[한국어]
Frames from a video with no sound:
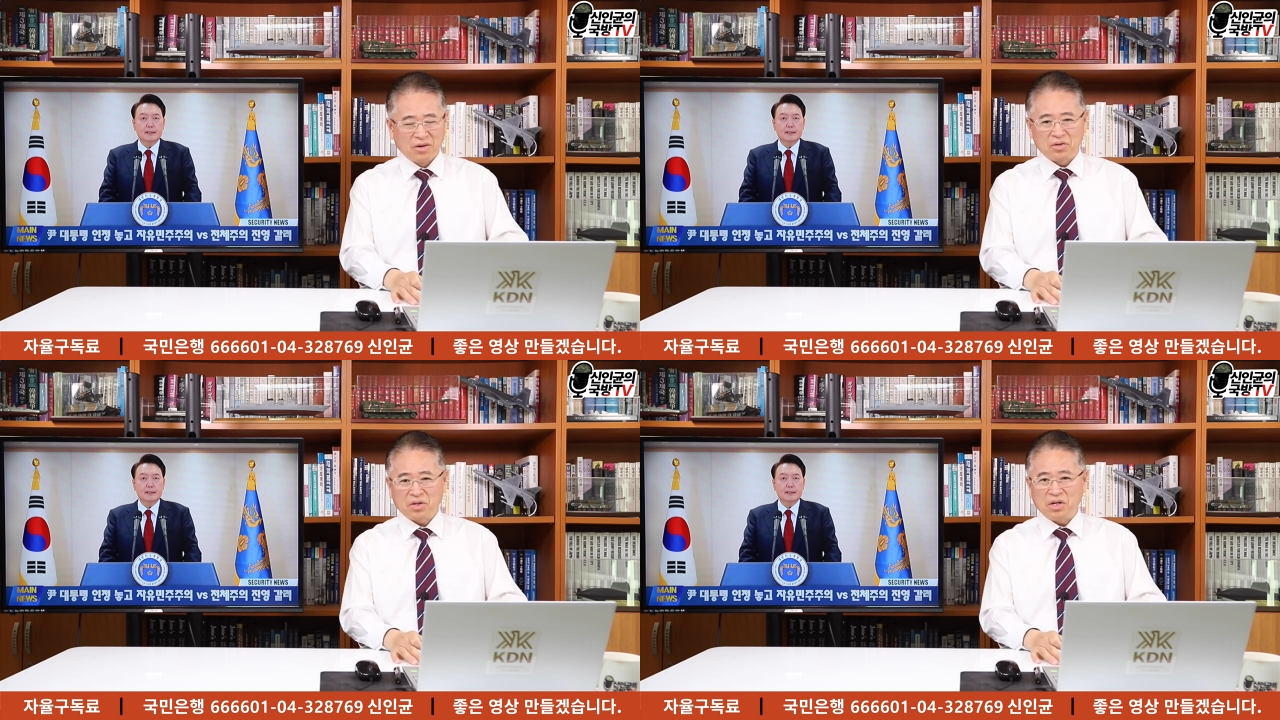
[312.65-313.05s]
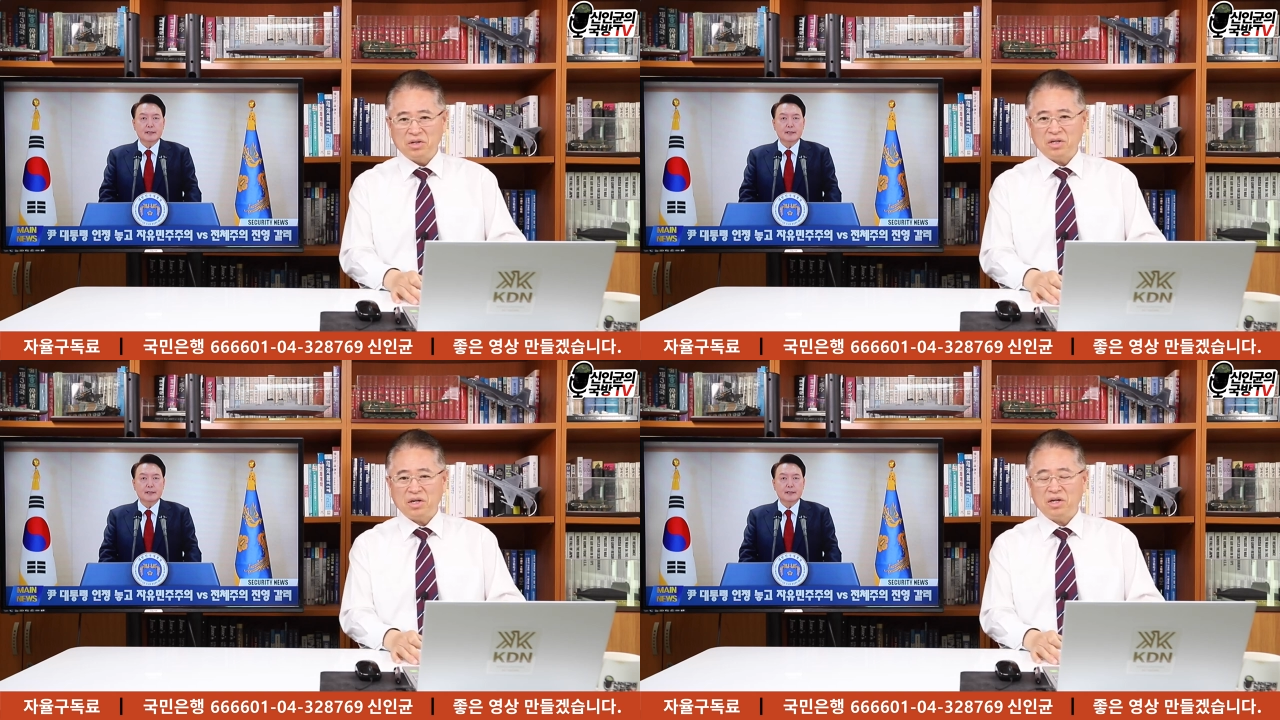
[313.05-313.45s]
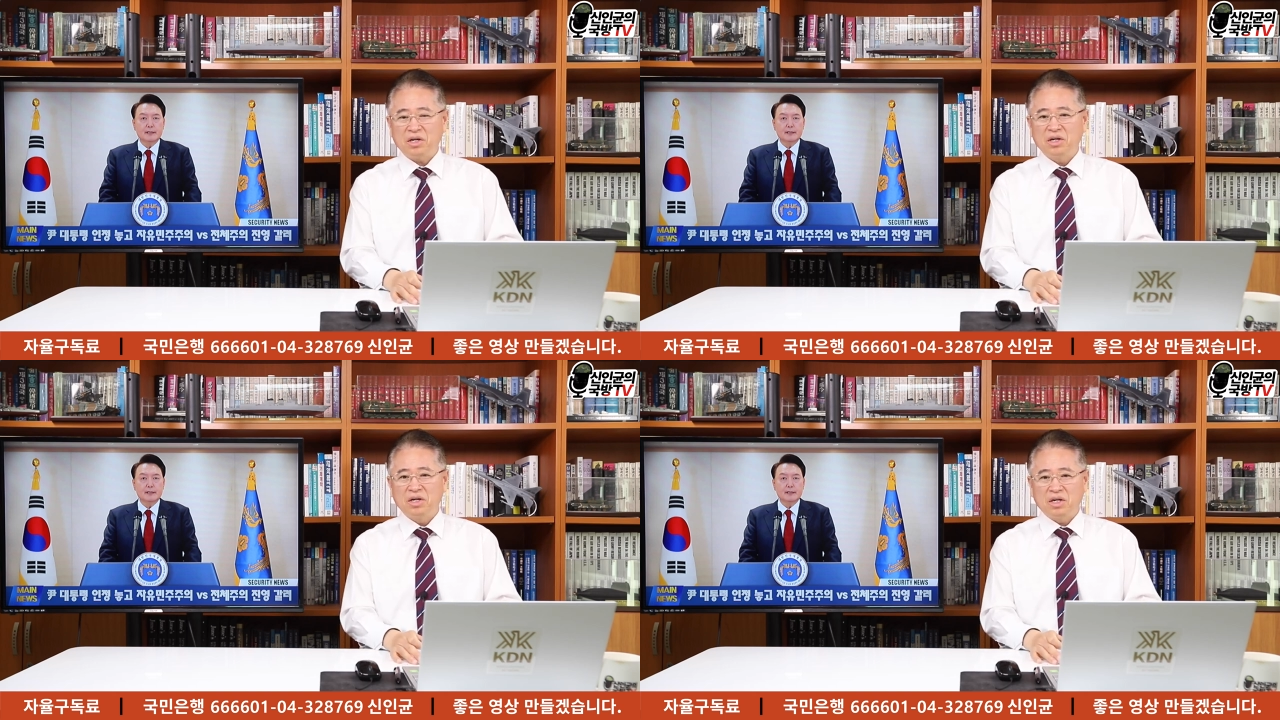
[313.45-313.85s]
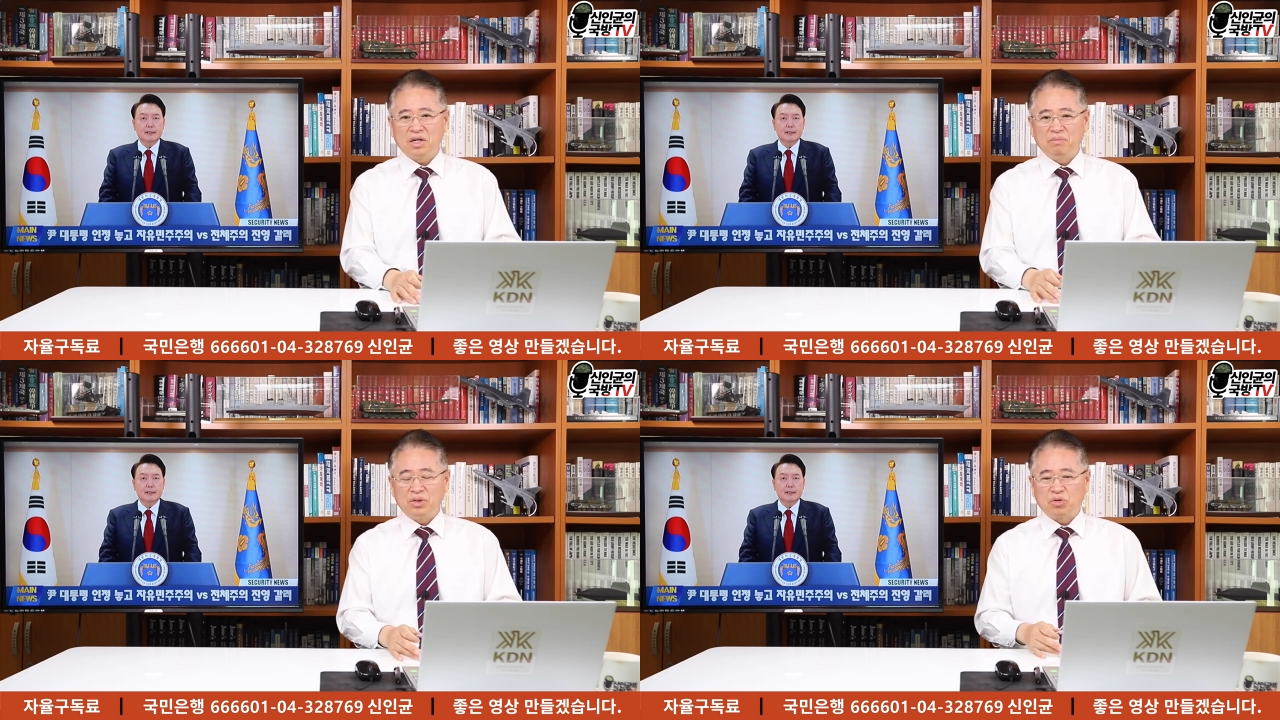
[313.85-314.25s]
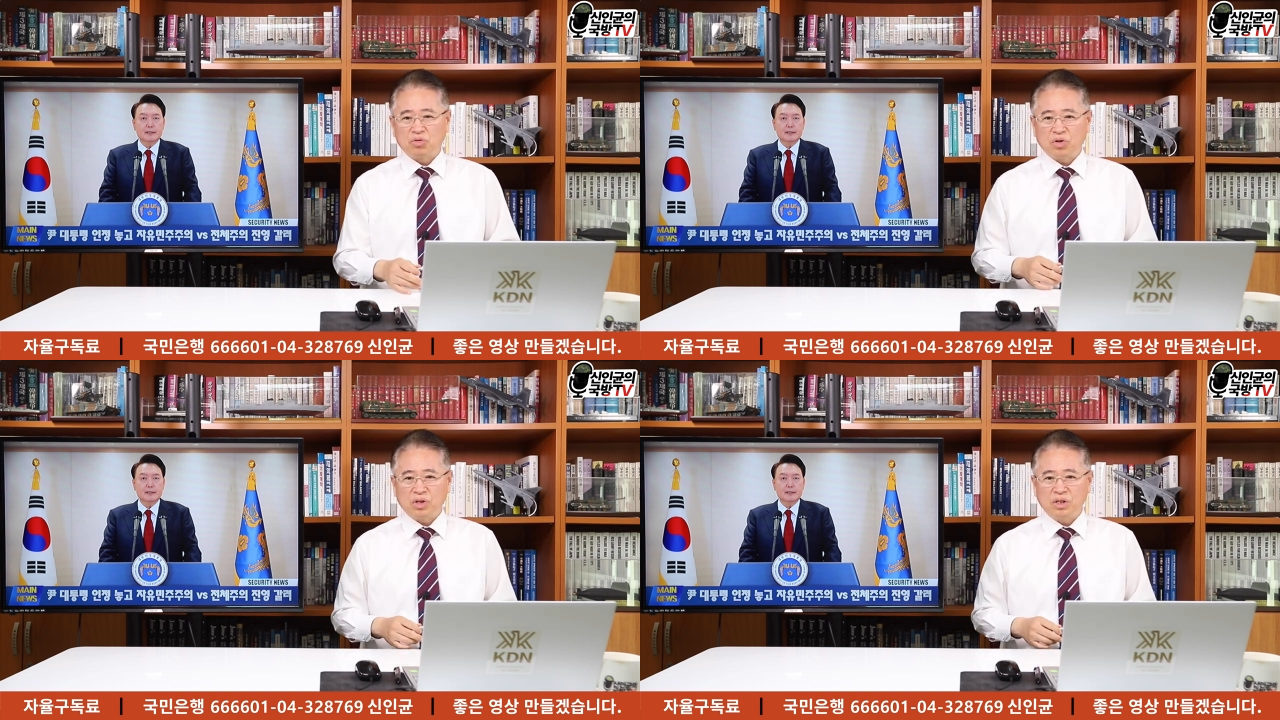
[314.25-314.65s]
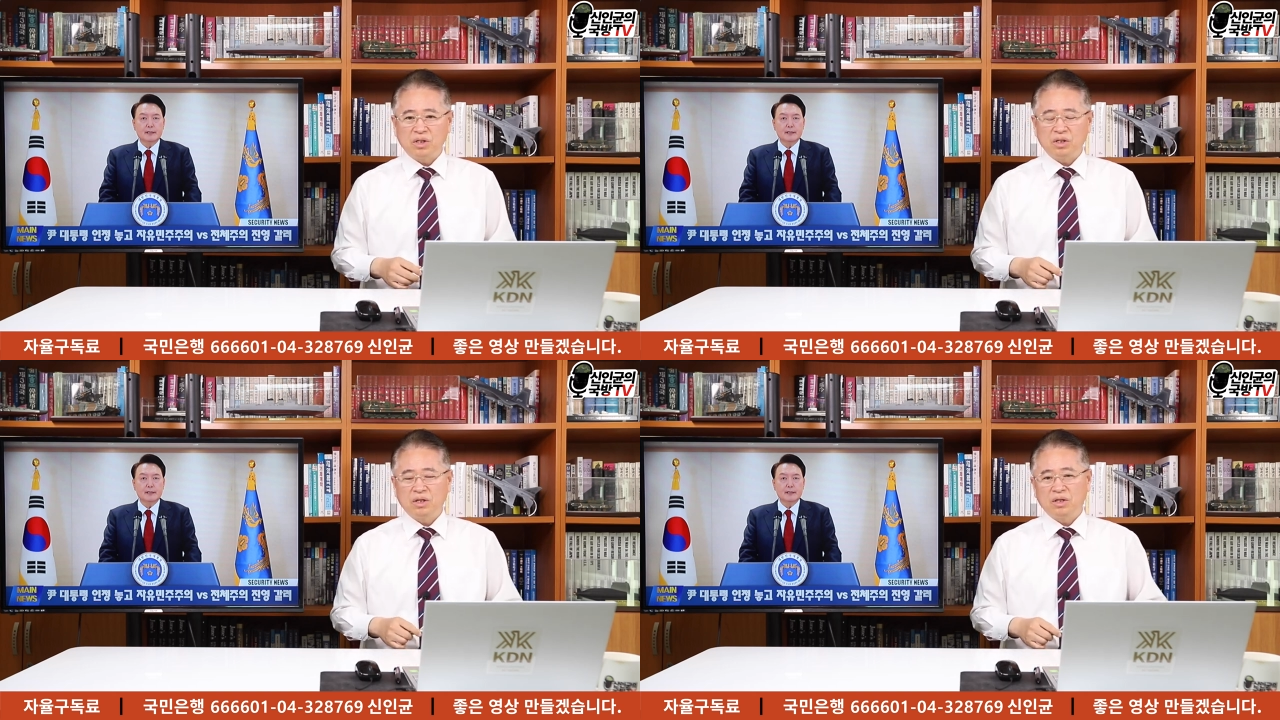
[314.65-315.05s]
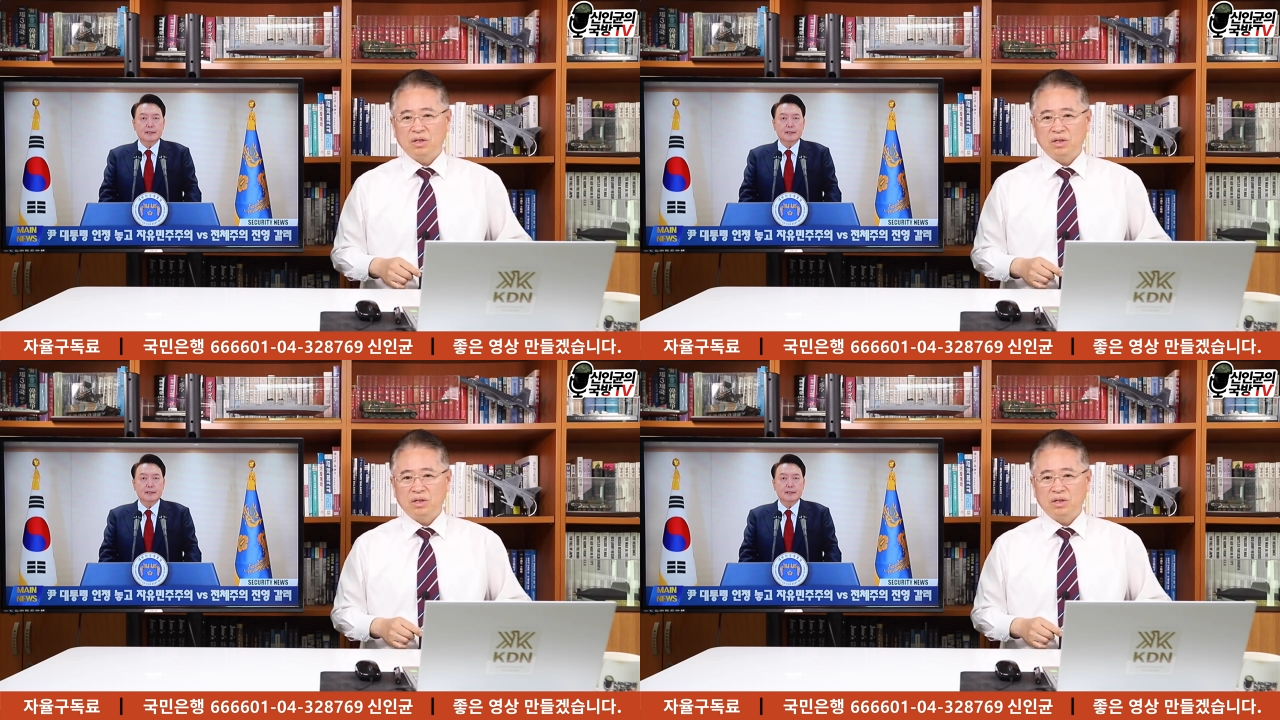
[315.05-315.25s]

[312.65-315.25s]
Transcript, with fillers: 어떻게 이렇게 민주주의를